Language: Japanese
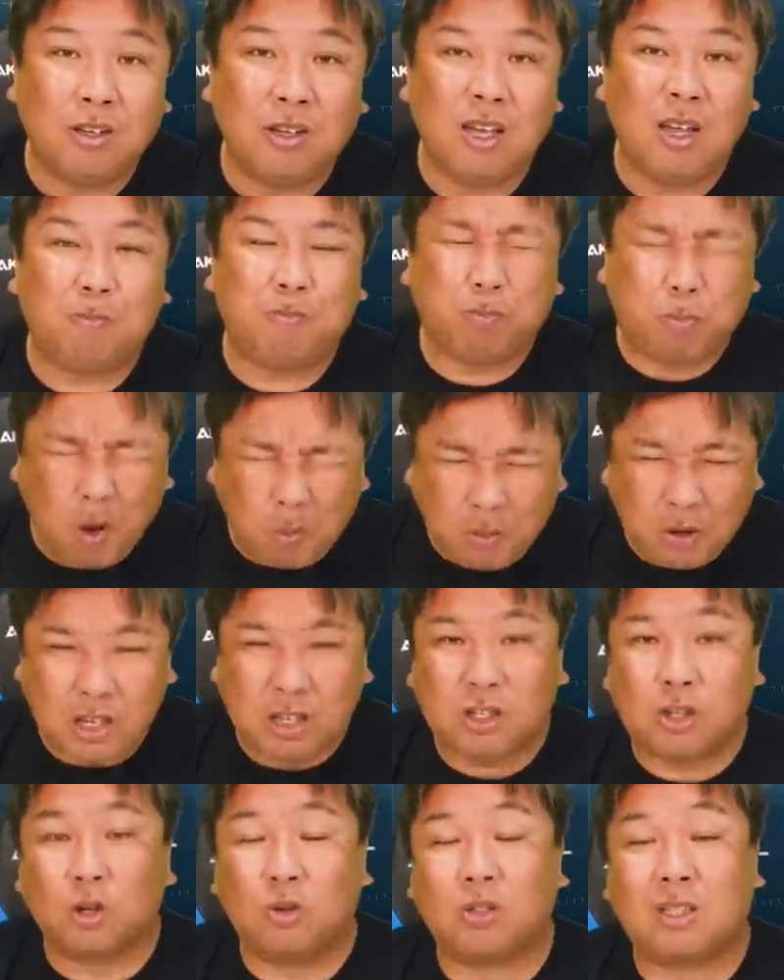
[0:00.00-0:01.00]
1本も
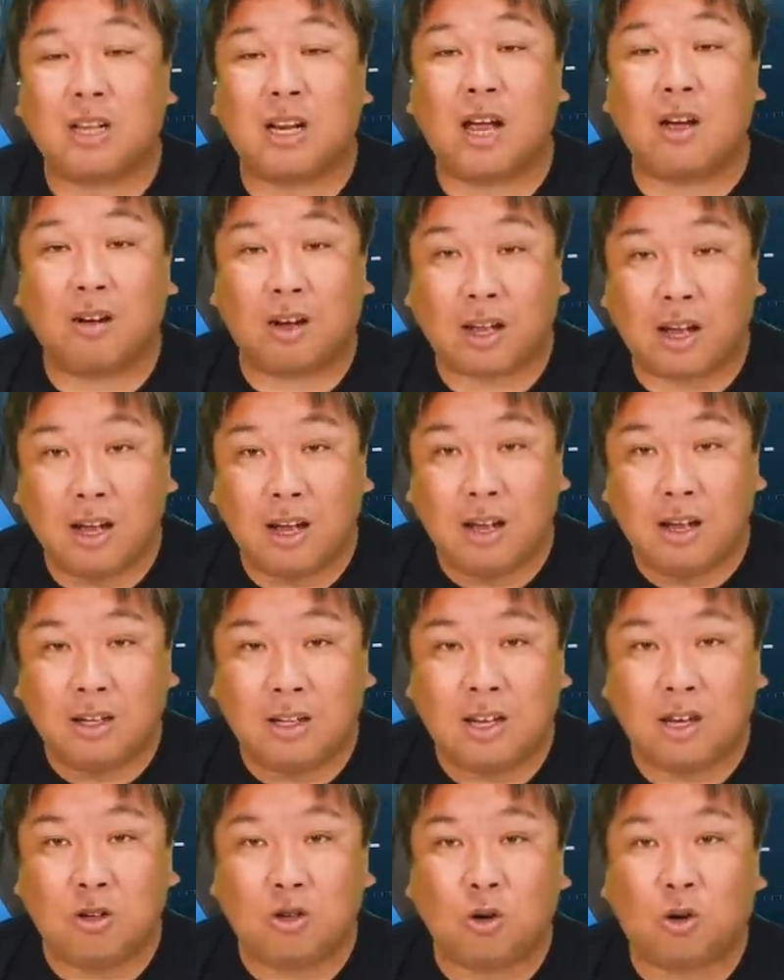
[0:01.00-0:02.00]
ヒット打ってないわけっ
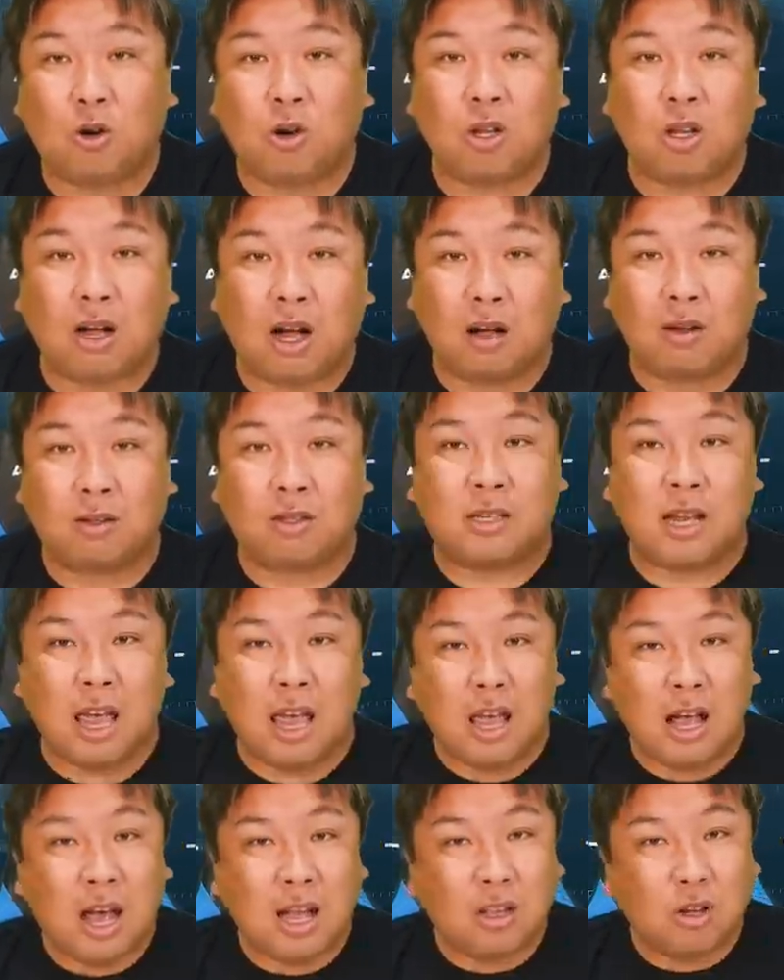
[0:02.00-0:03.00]
ていうところでは前
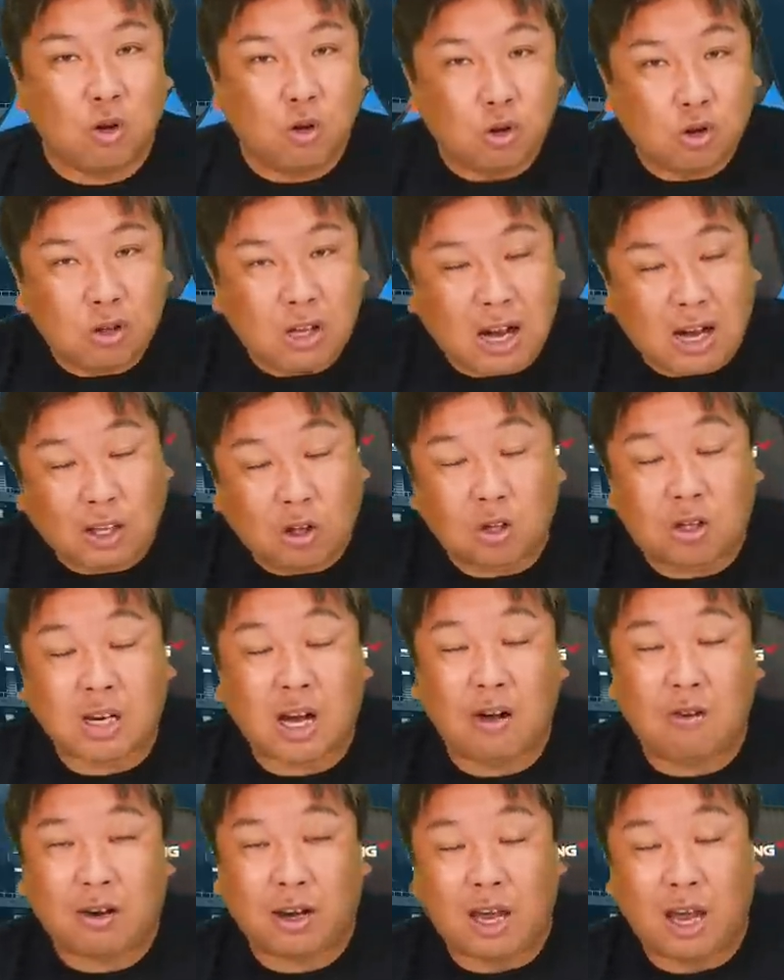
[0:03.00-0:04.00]
半の福永と
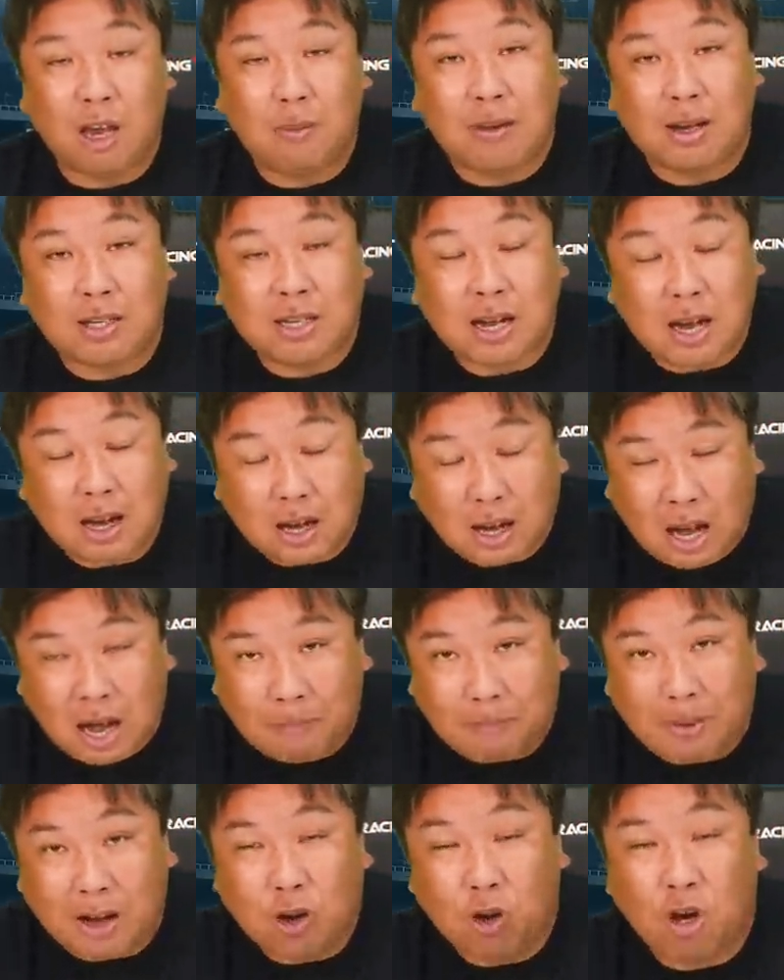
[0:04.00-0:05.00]
違うわけ今若
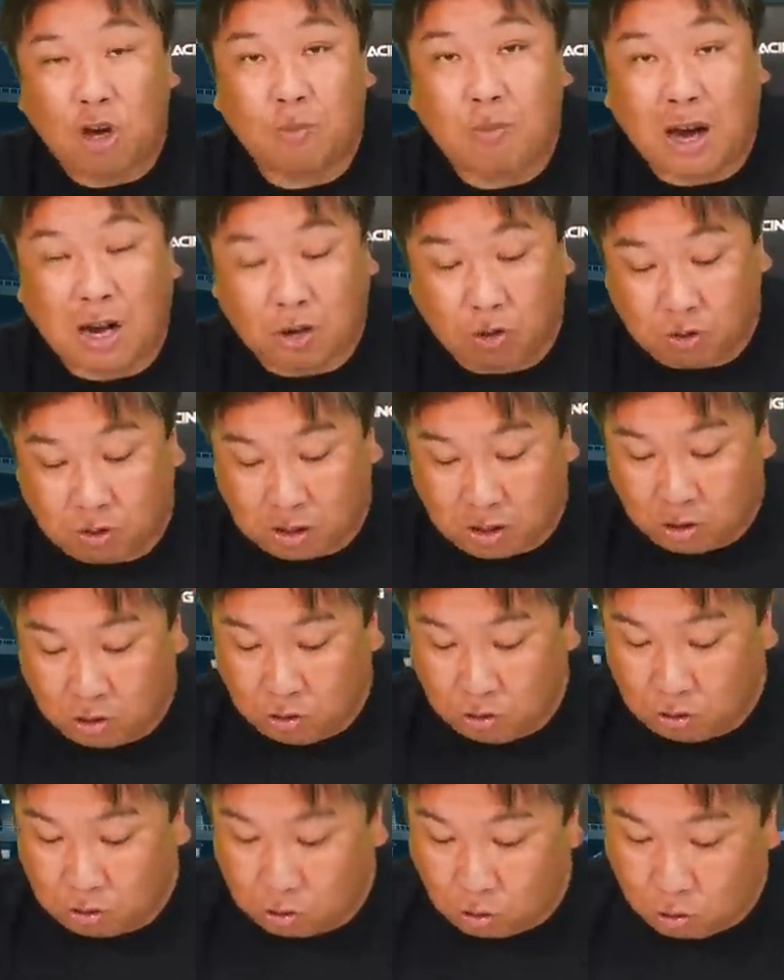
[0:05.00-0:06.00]
干迷いもあるって
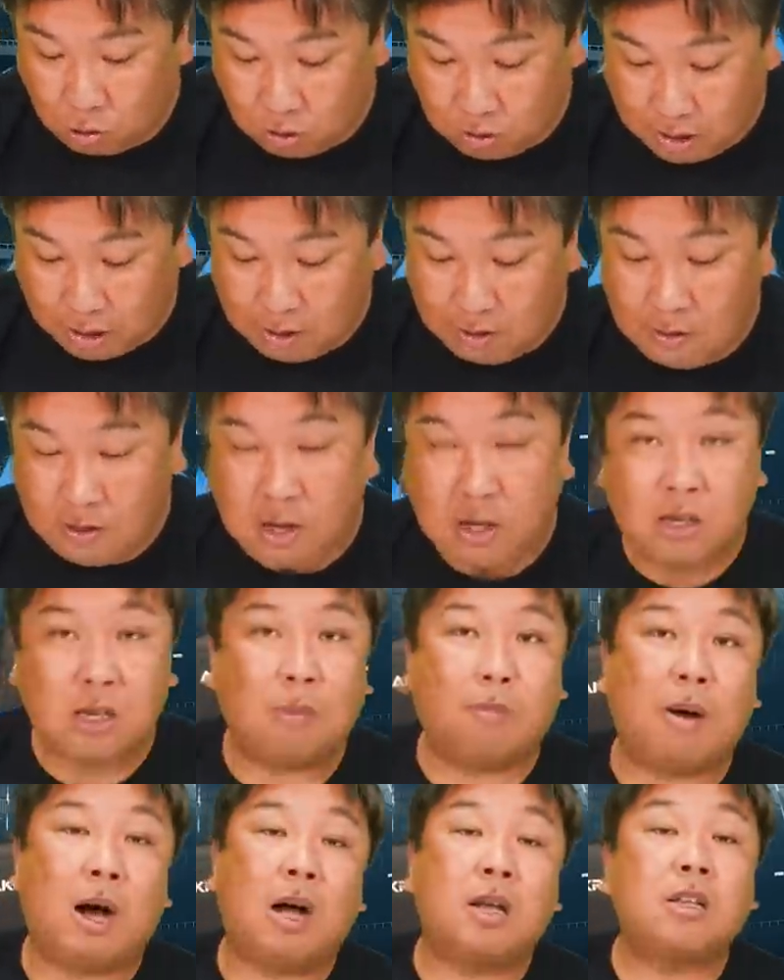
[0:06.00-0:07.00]
いうところでい
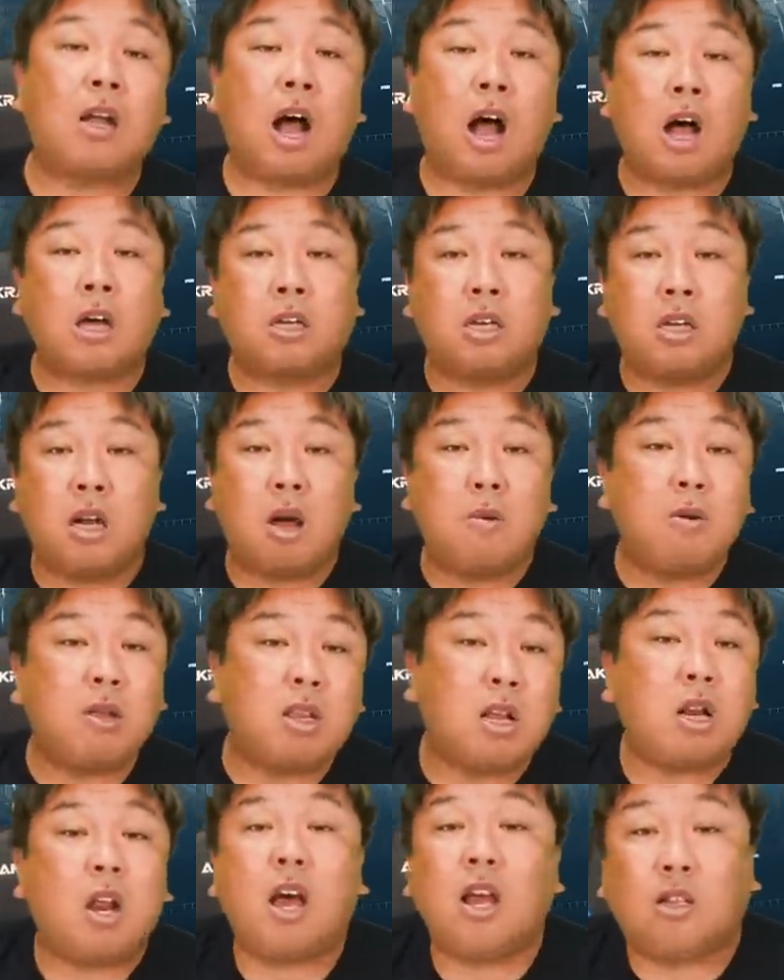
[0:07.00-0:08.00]
やまだ諦め
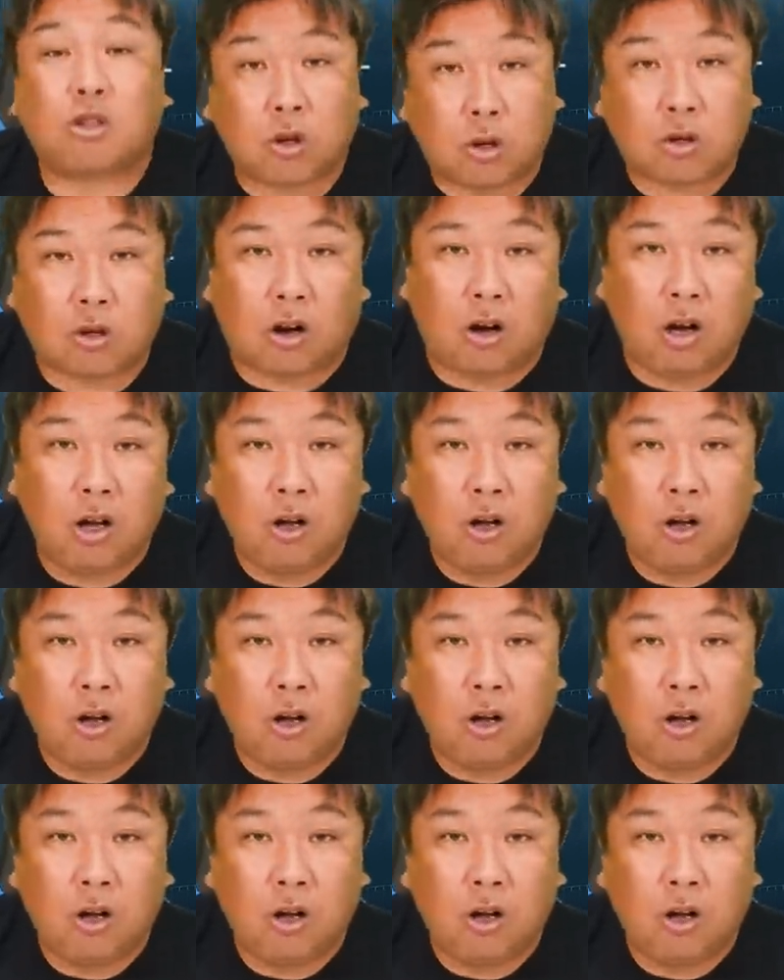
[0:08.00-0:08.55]
てないぞと